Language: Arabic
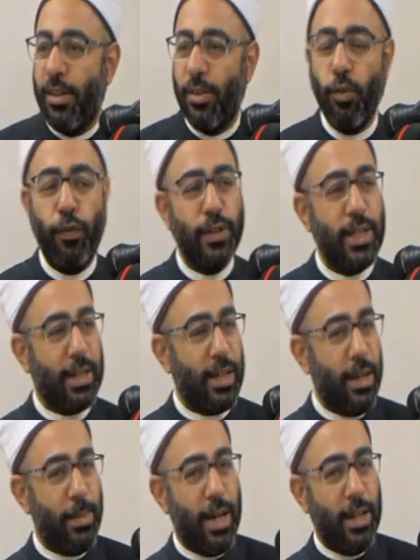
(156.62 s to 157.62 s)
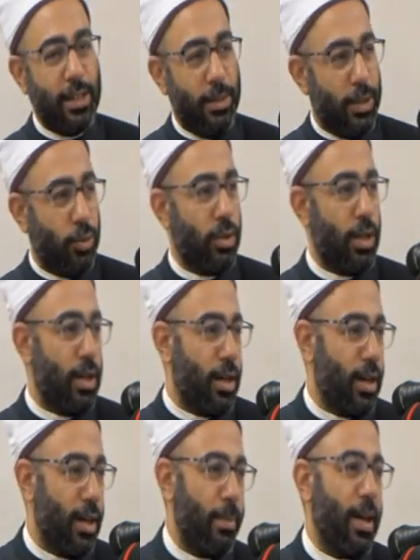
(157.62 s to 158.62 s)
نفذ كلام احدهما دون
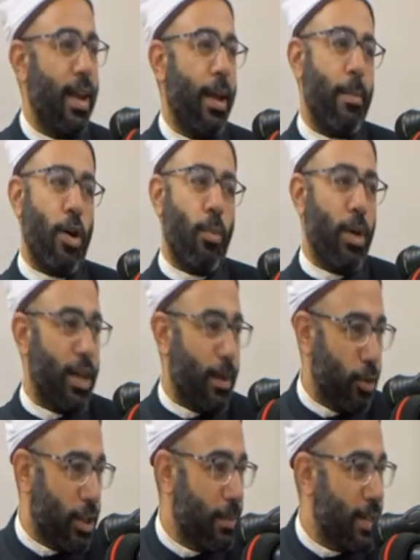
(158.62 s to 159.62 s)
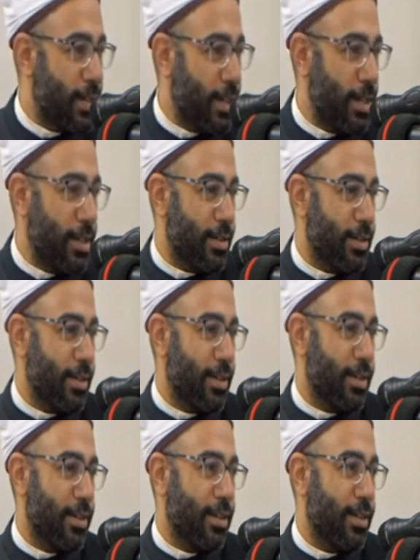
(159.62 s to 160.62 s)
الاخر يبقى يا اما هما غير متماثلين
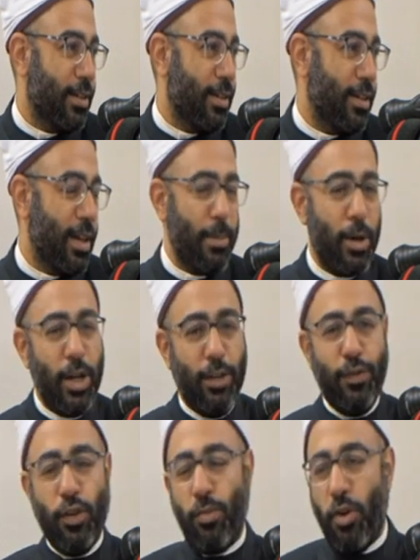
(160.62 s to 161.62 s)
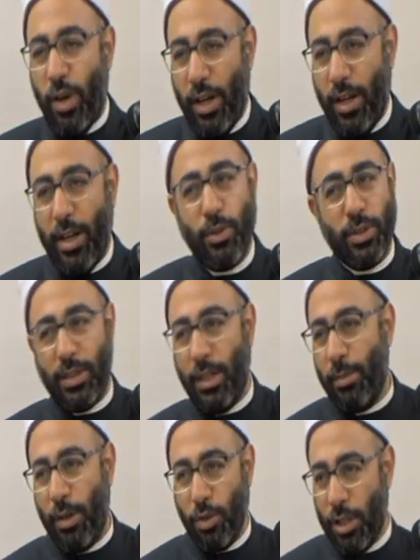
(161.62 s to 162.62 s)
يا اما واحد فيهم هو الاله
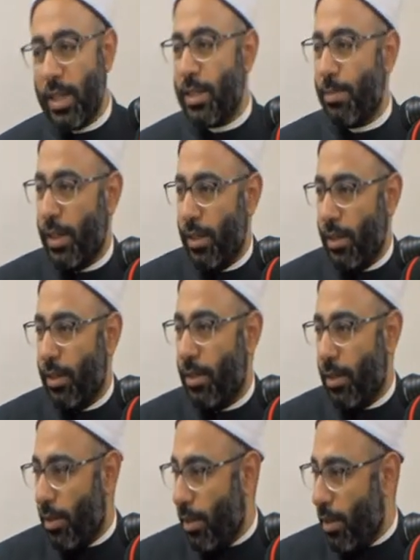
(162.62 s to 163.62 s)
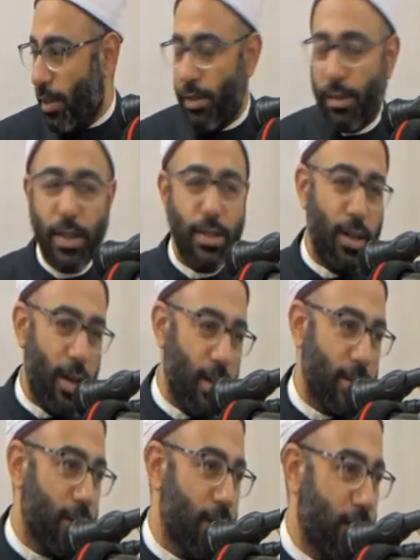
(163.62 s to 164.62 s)
والتاني ملوش لازمه تحصيل
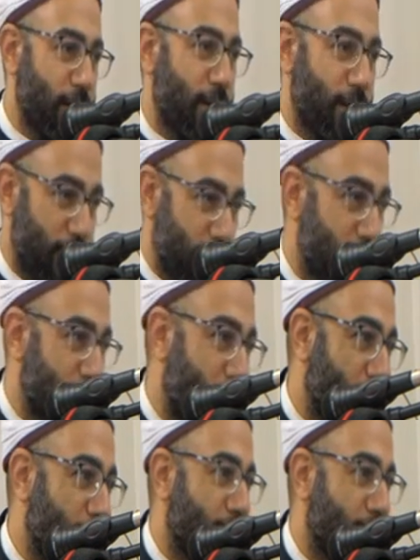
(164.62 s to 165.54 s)
حاصل صح